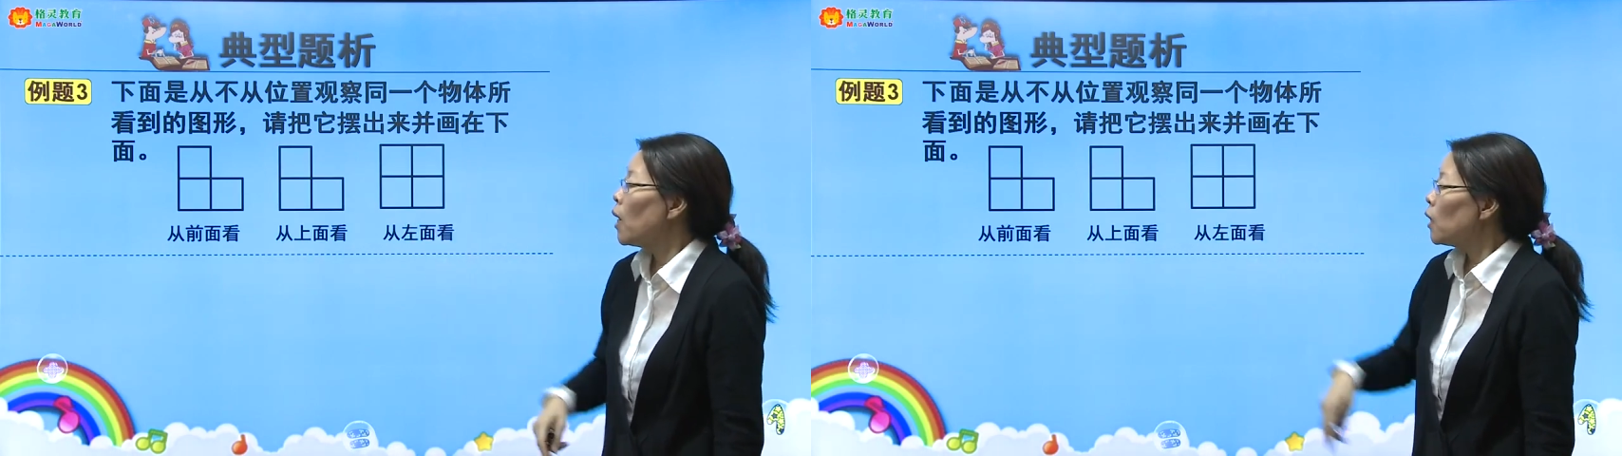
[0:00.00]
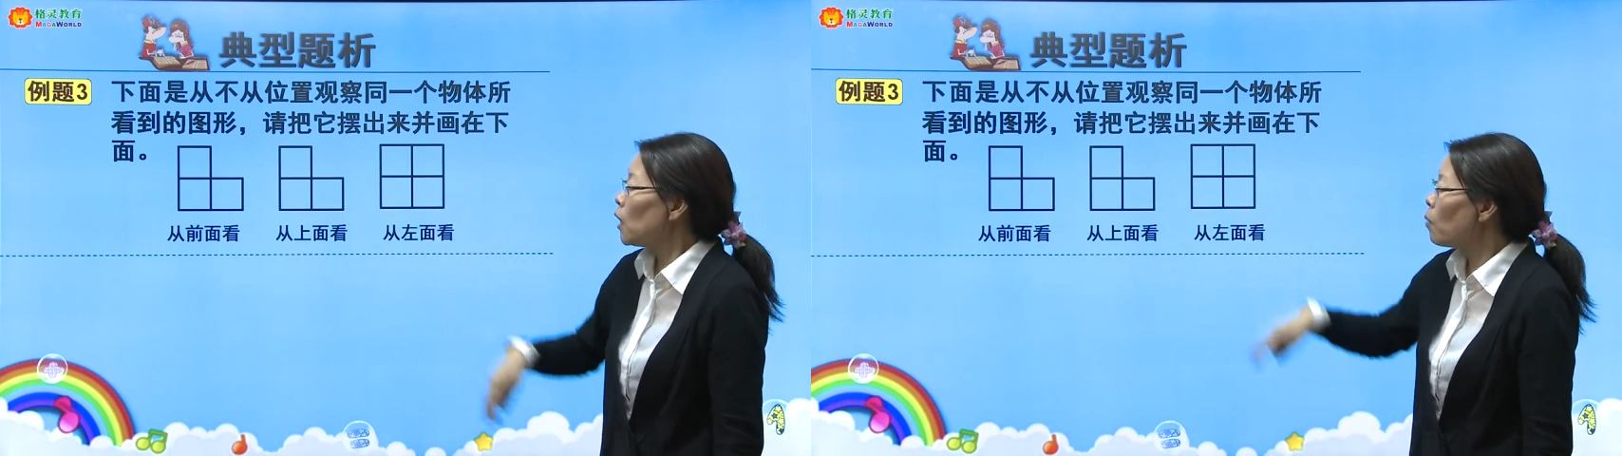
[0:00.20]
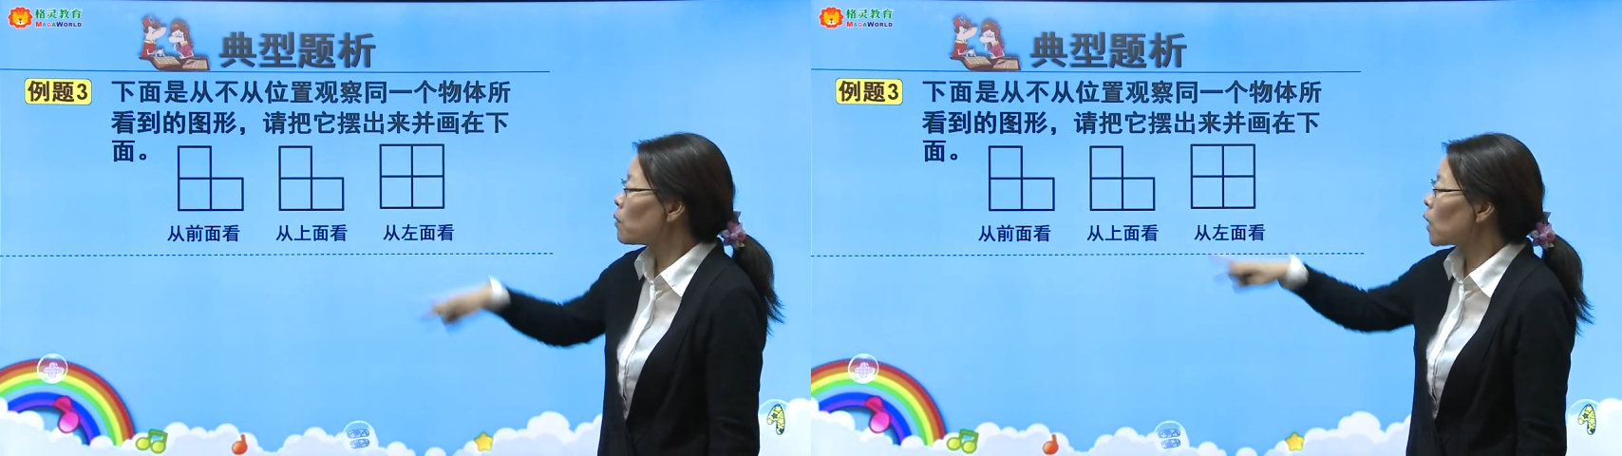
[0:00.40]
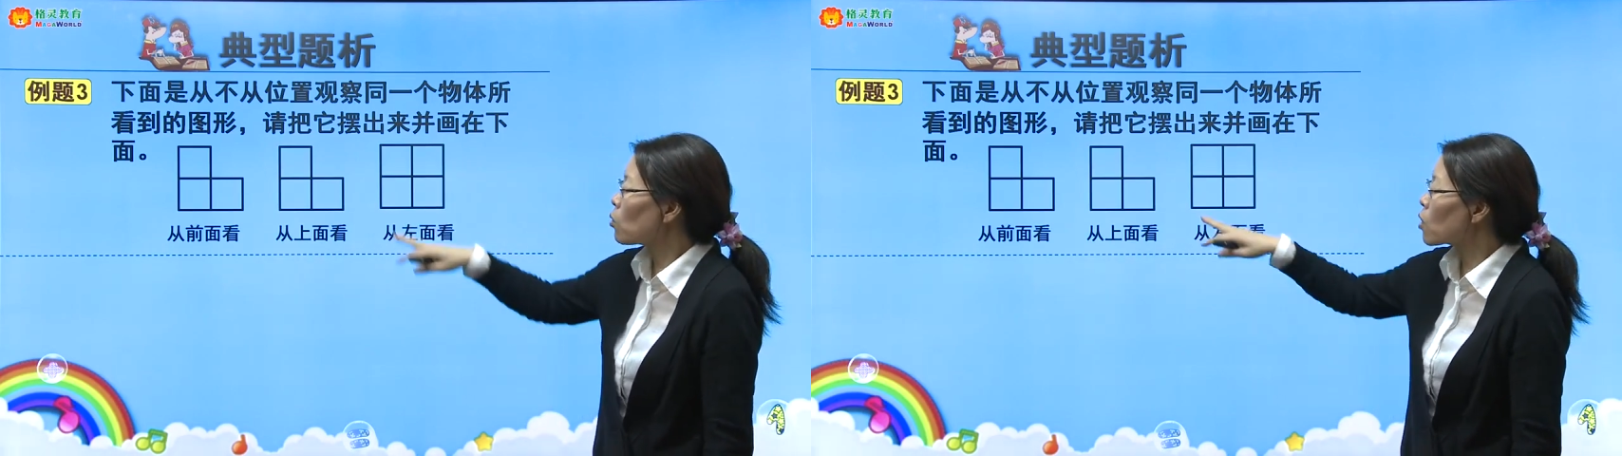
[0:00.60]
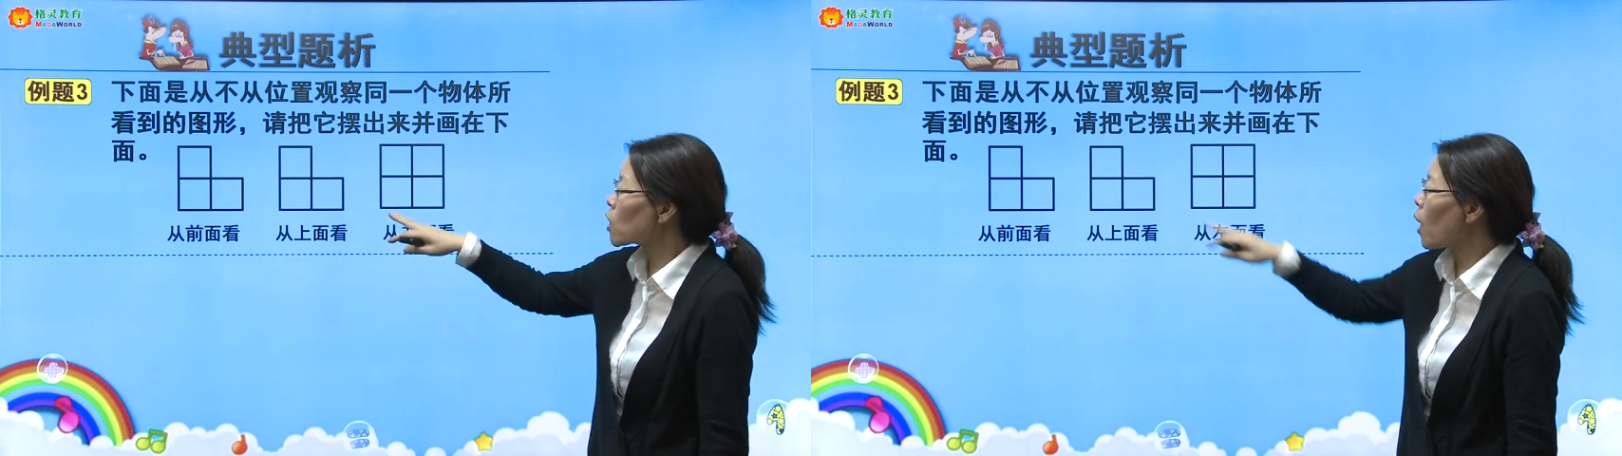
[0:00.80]
那我们再
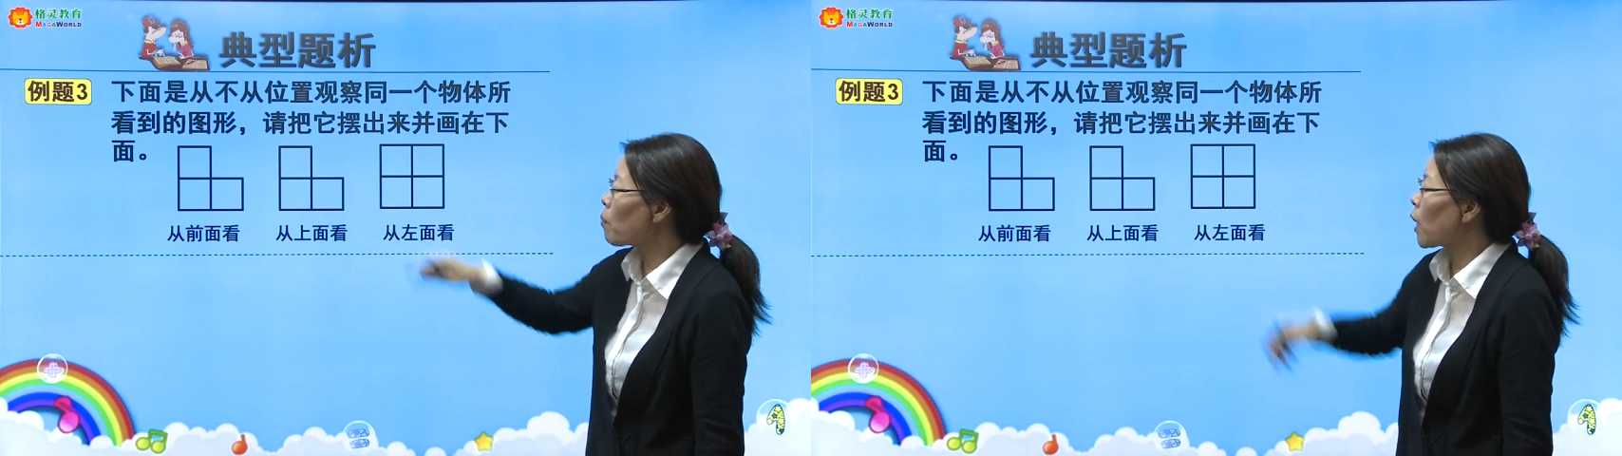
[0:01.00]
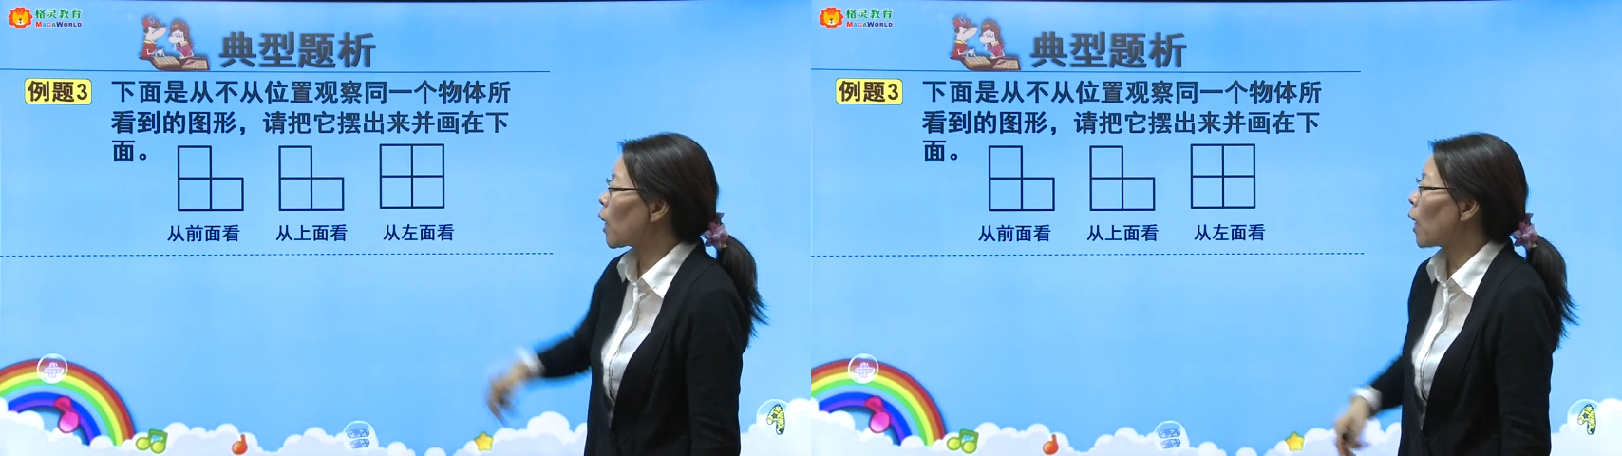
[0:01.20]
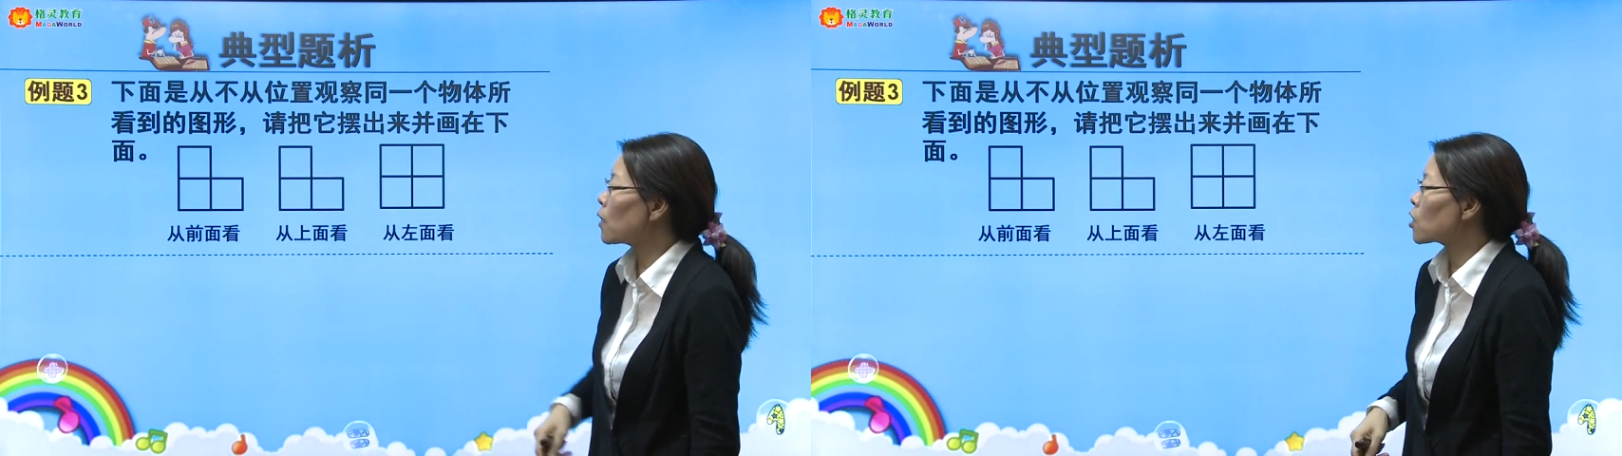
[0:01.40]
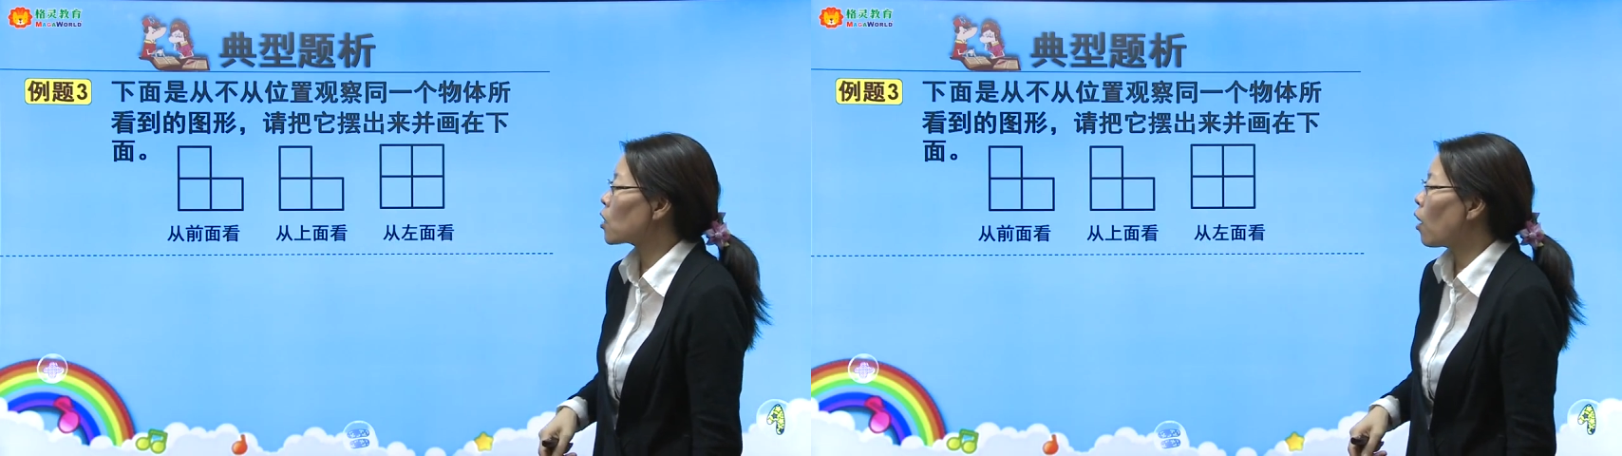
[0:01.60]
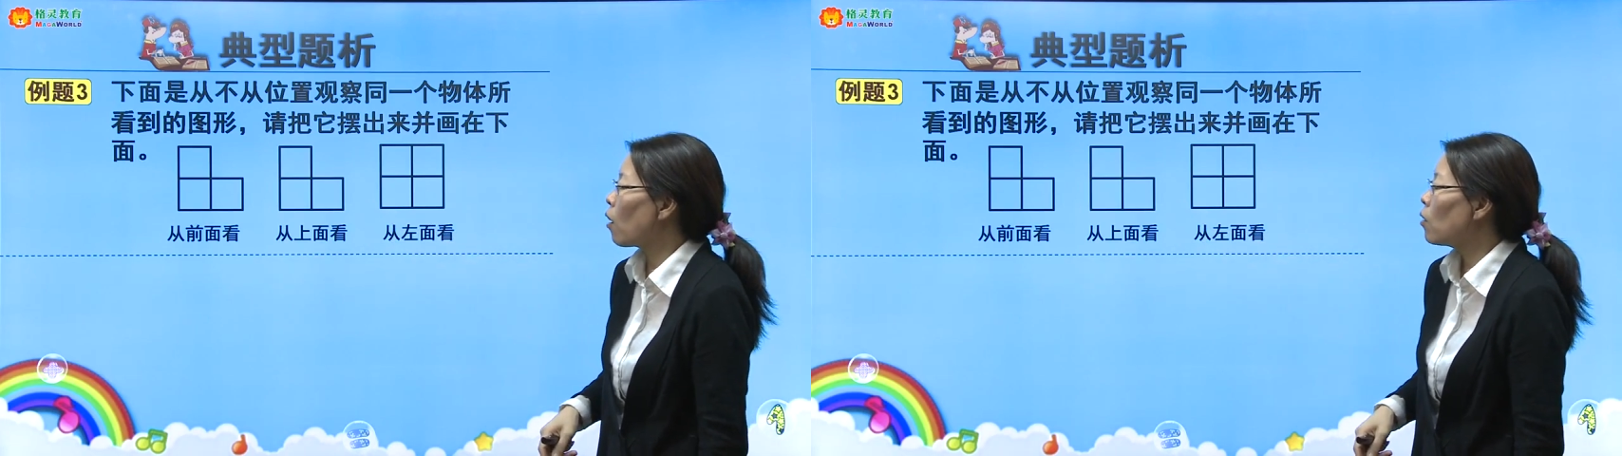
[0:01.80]
从上面看的时
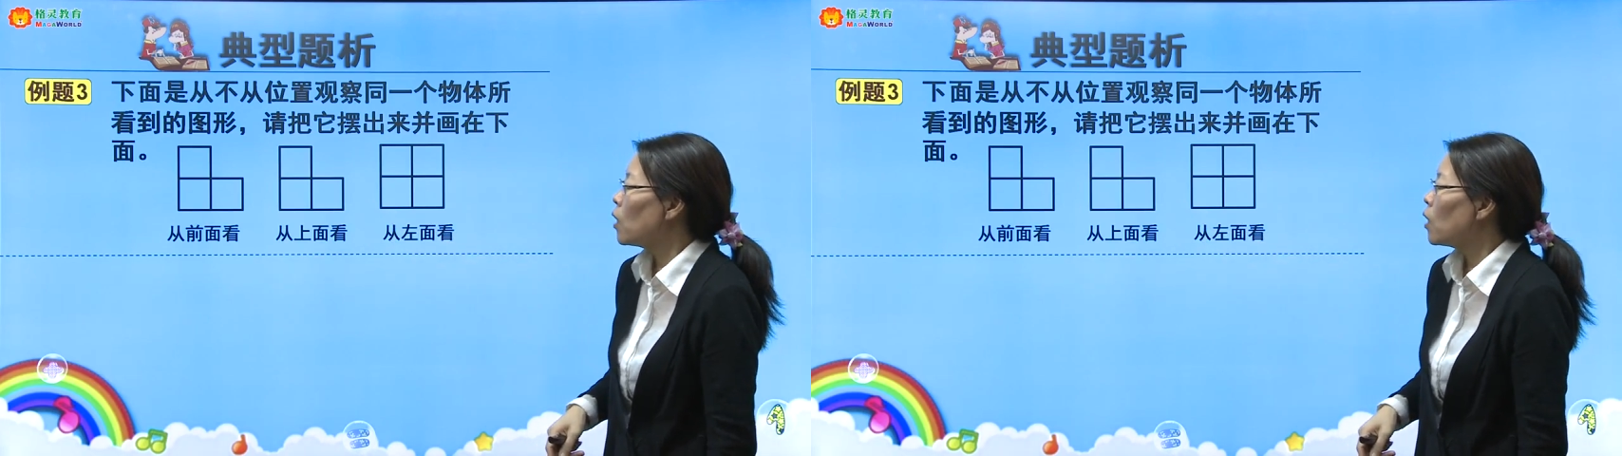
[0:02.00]
候，